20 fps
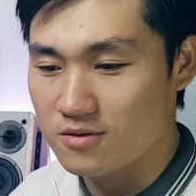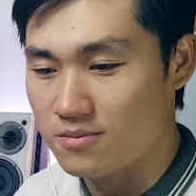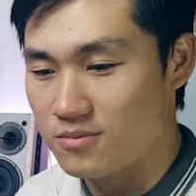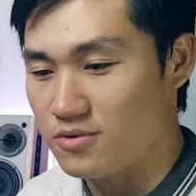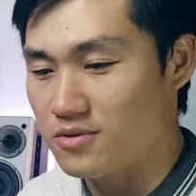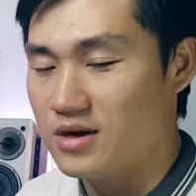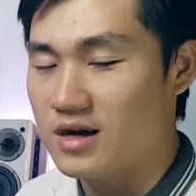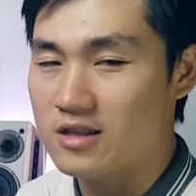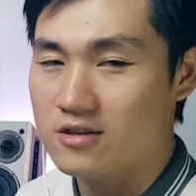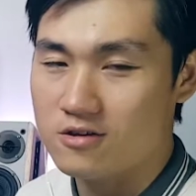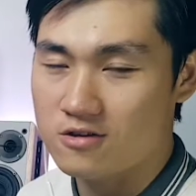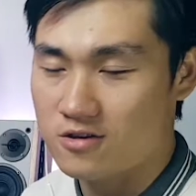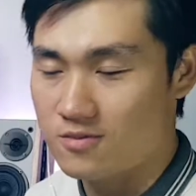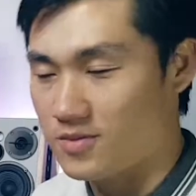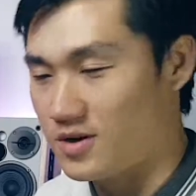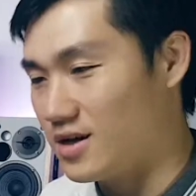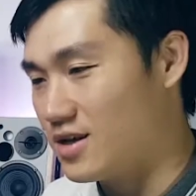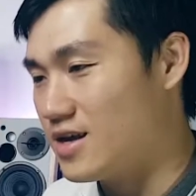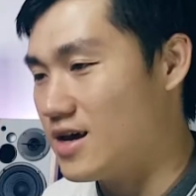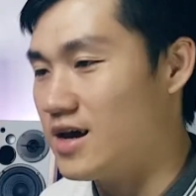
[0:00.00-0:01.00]
buka tutup
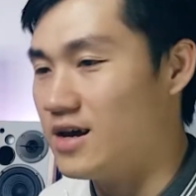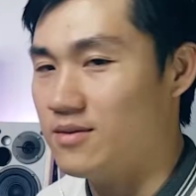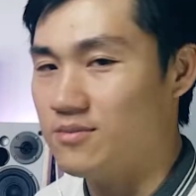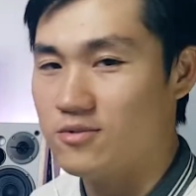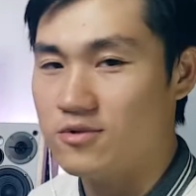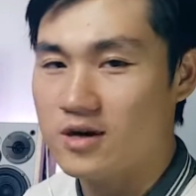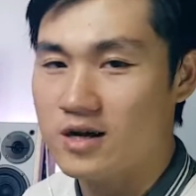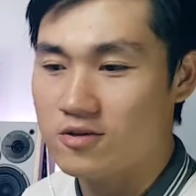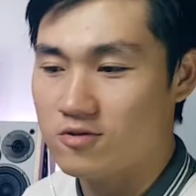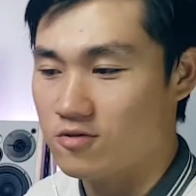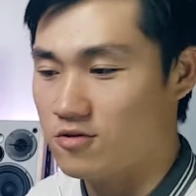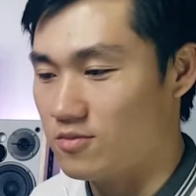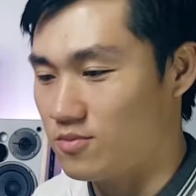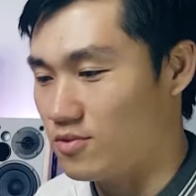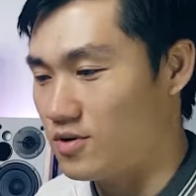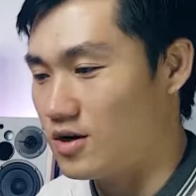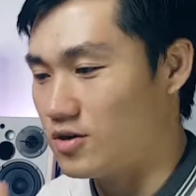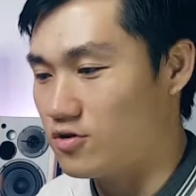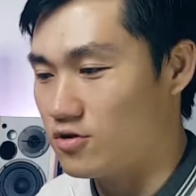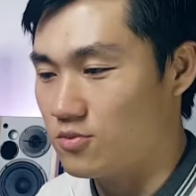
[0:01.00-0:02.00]
kerjain buka tutup
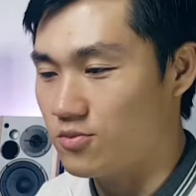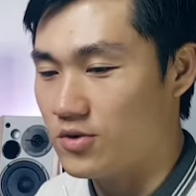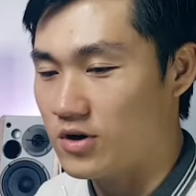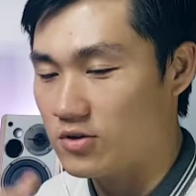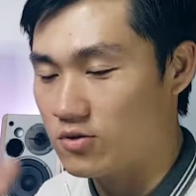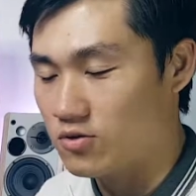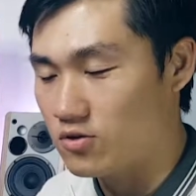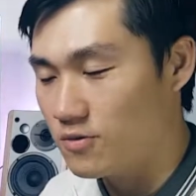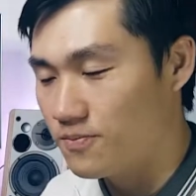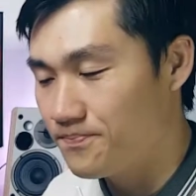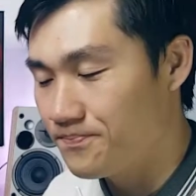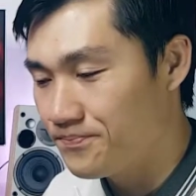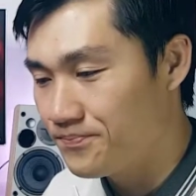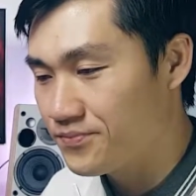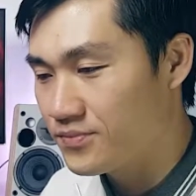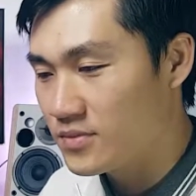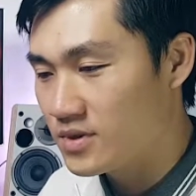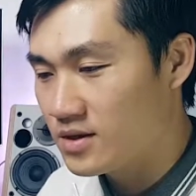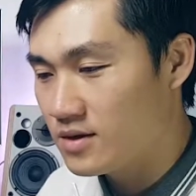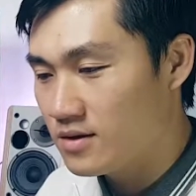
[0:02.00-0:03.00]
buka tutup buka tutup
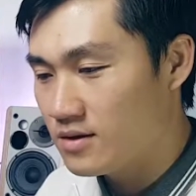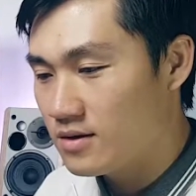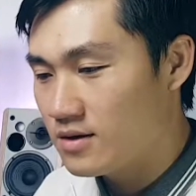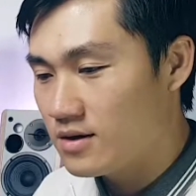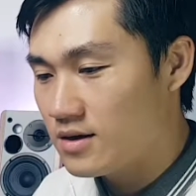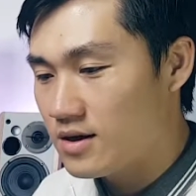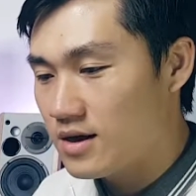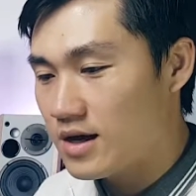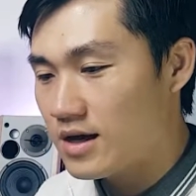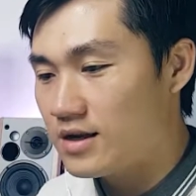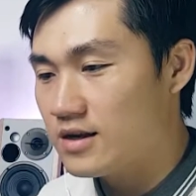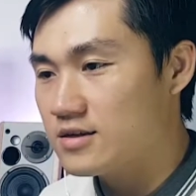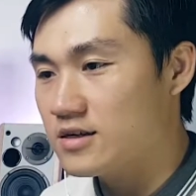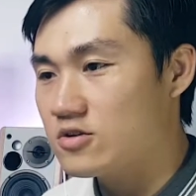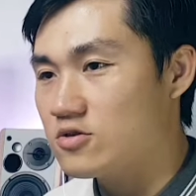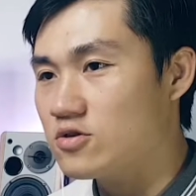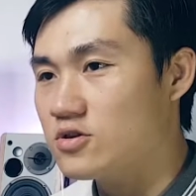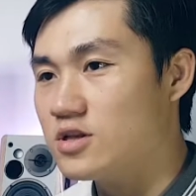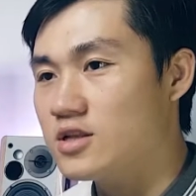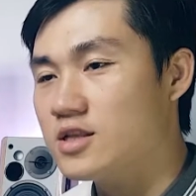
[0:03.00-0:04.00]
ada
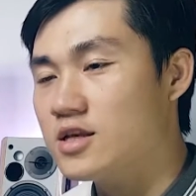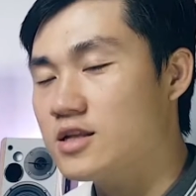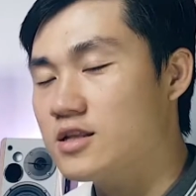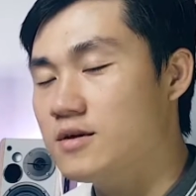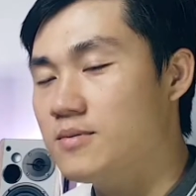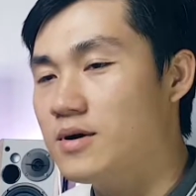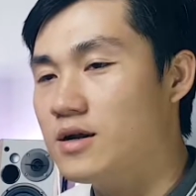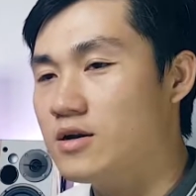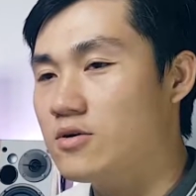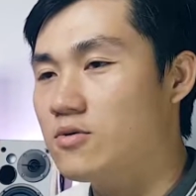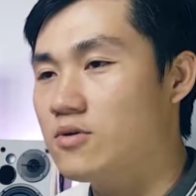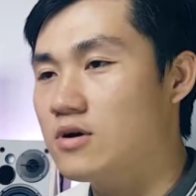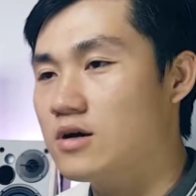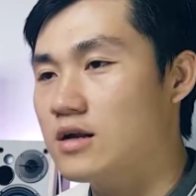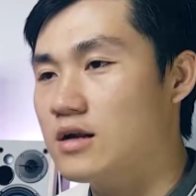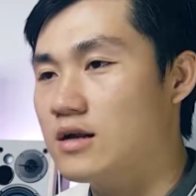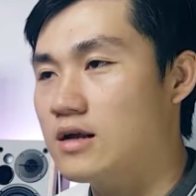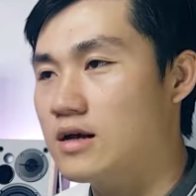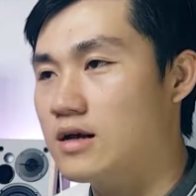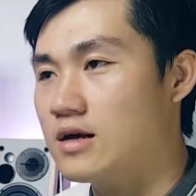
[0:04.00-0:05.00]
satu titik di mana gue
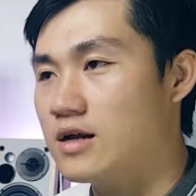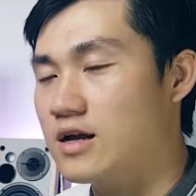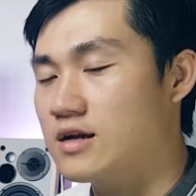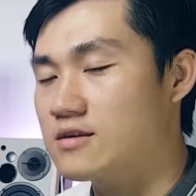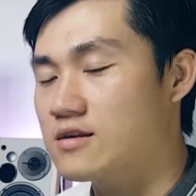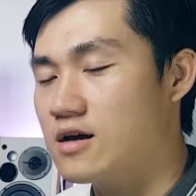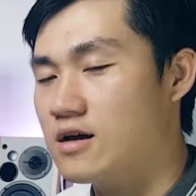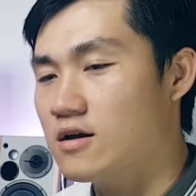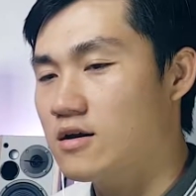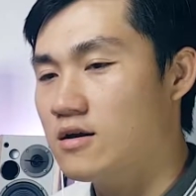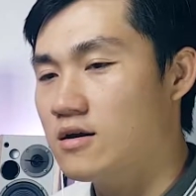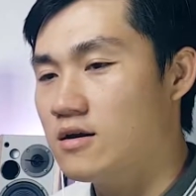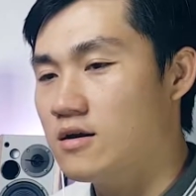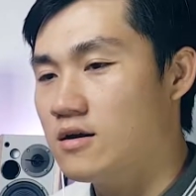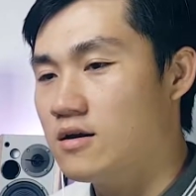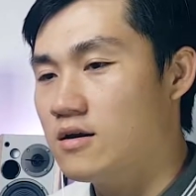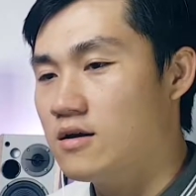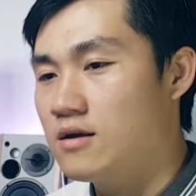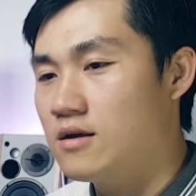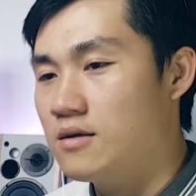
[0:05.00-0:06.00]
kena ngerasa
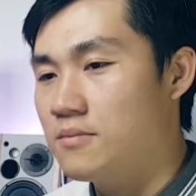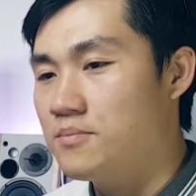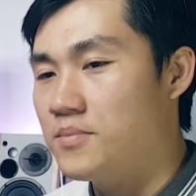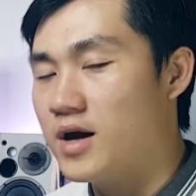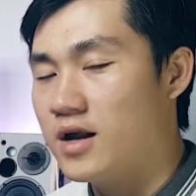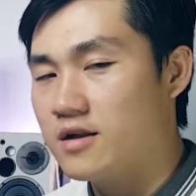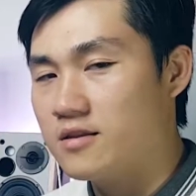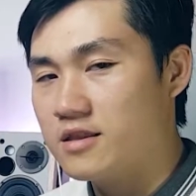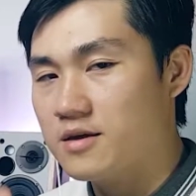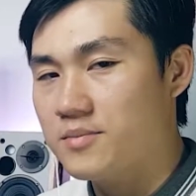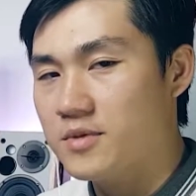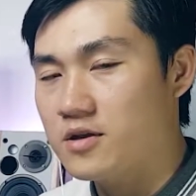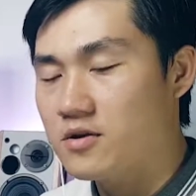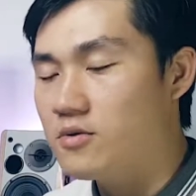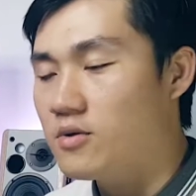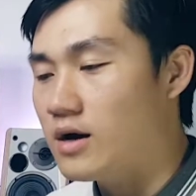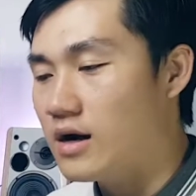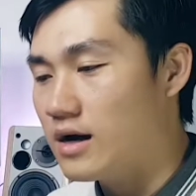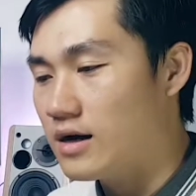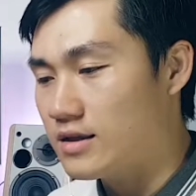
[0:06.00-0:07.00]
bareng teman
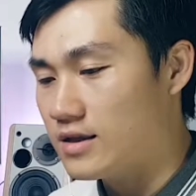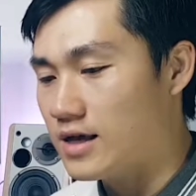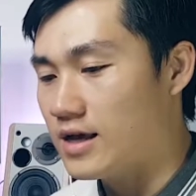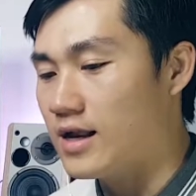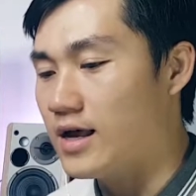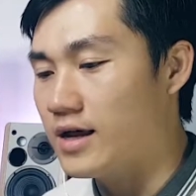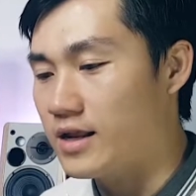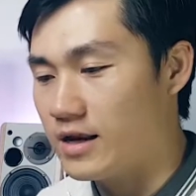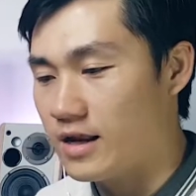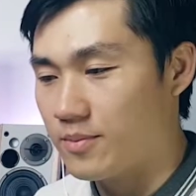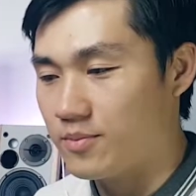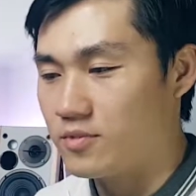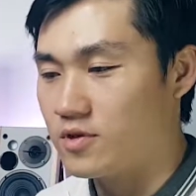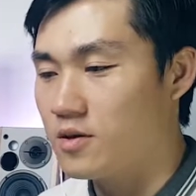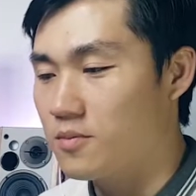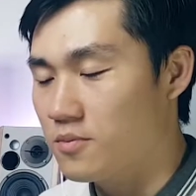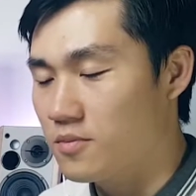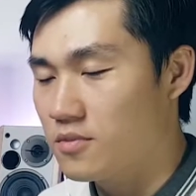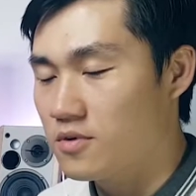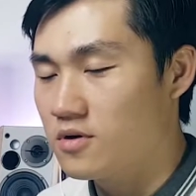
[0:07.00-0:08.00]
gue nyalain
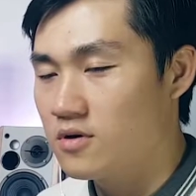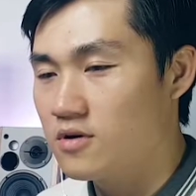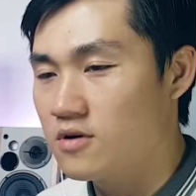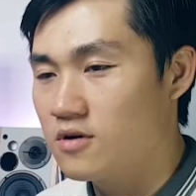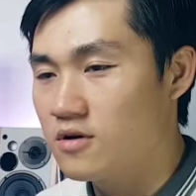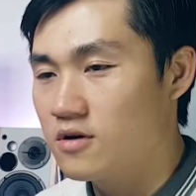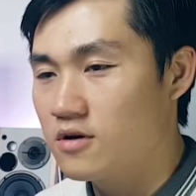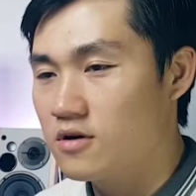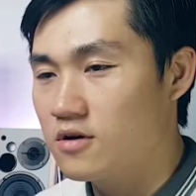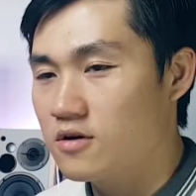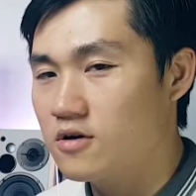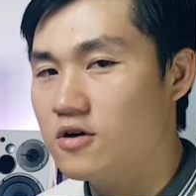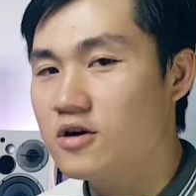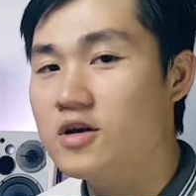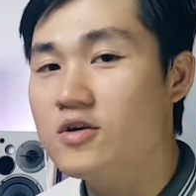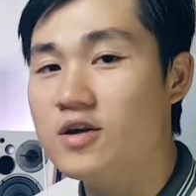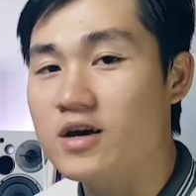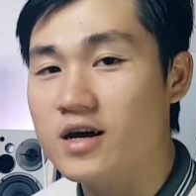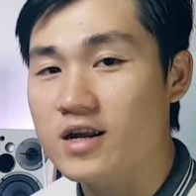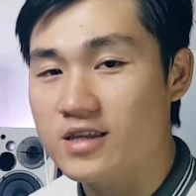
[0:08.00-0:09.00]
laptop kok dia
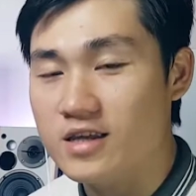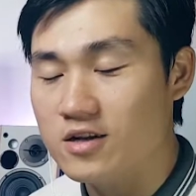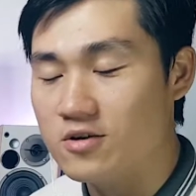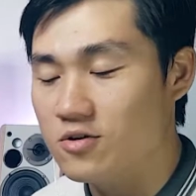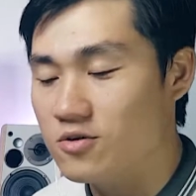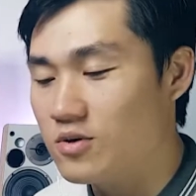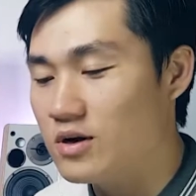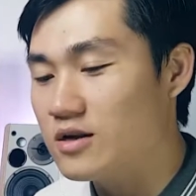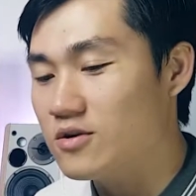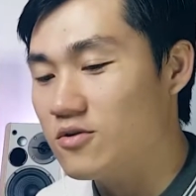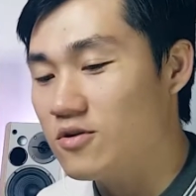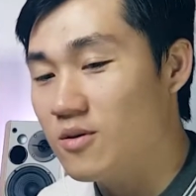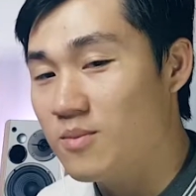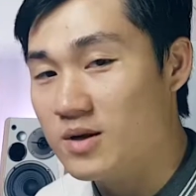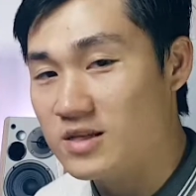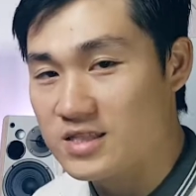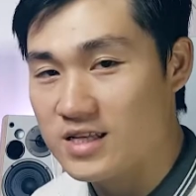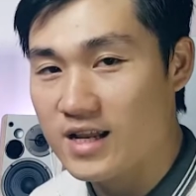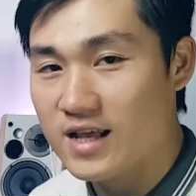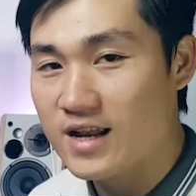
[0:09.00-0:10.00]
udah kerja duluan gue
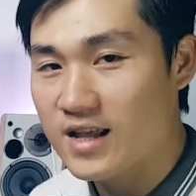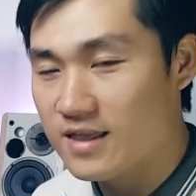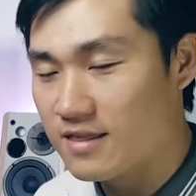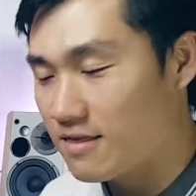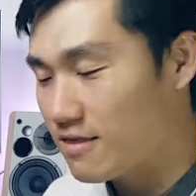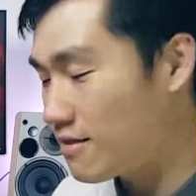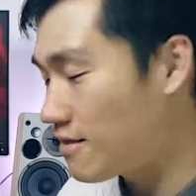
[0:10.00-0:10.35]
masih lelet